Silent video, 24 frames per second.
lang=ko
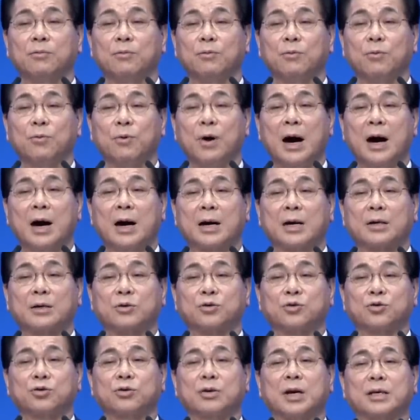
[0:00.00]
화가 나서
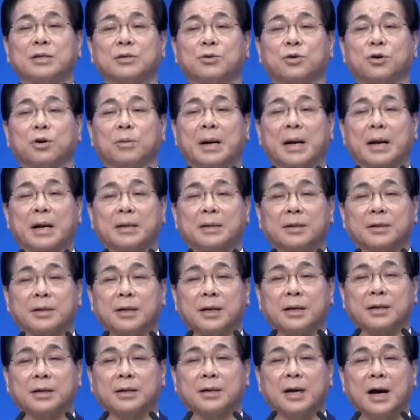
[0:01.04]
순간적으로
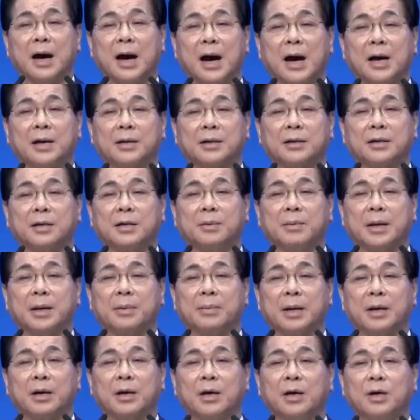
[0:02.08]
말했는데 아이는 그 말이
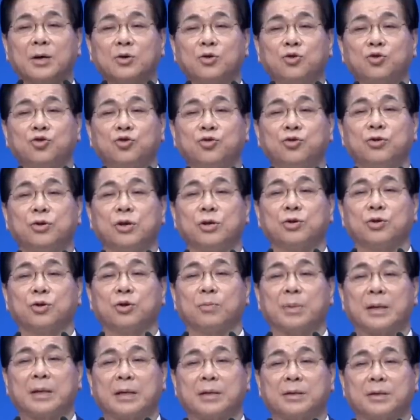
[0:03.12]
막 충격적으로
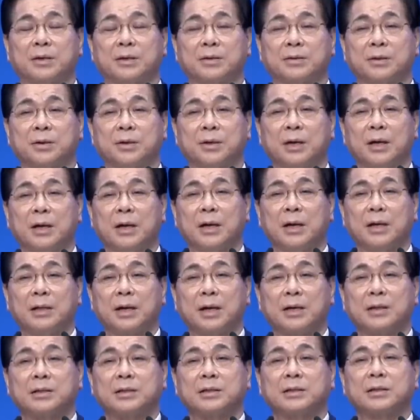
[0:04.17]
받아들여서
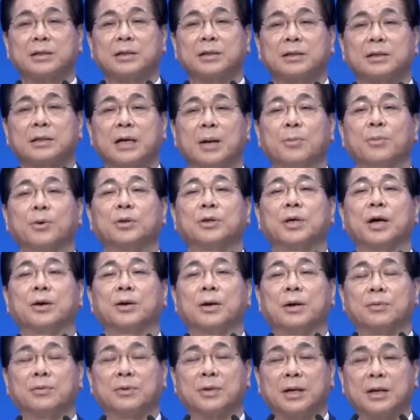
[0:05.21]
나는 잘못
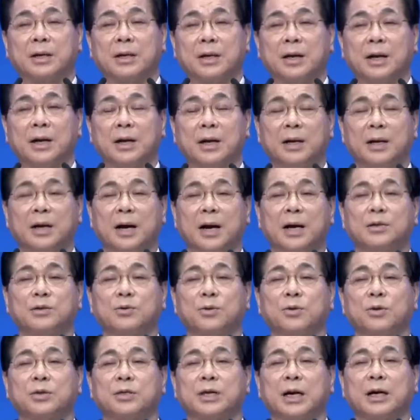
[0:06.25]
태어났구나. 내가 있을
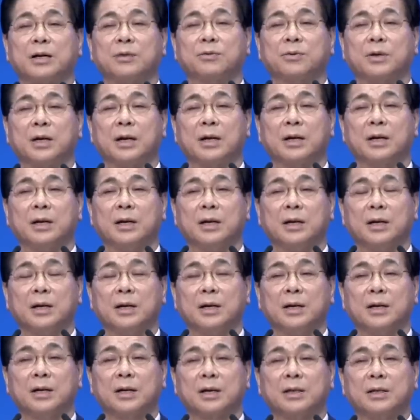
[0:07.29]
것이 아니구나.
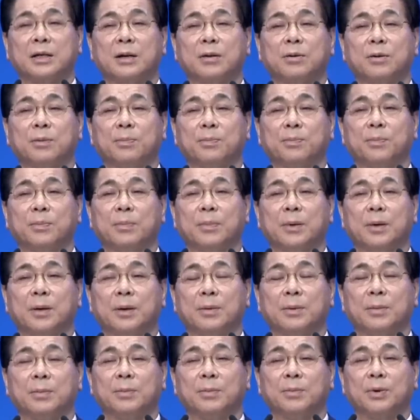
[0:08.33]
그날로
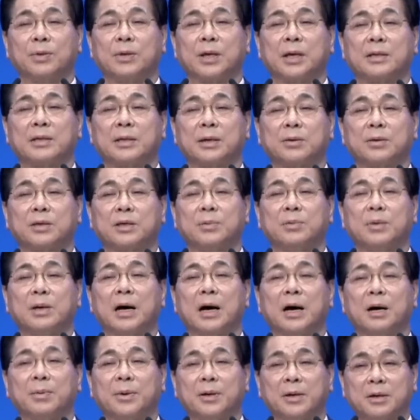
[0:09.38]
보따리 싸고 집을
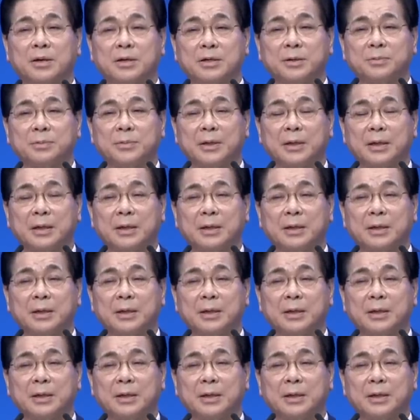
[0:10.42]
나가버린 것입니다.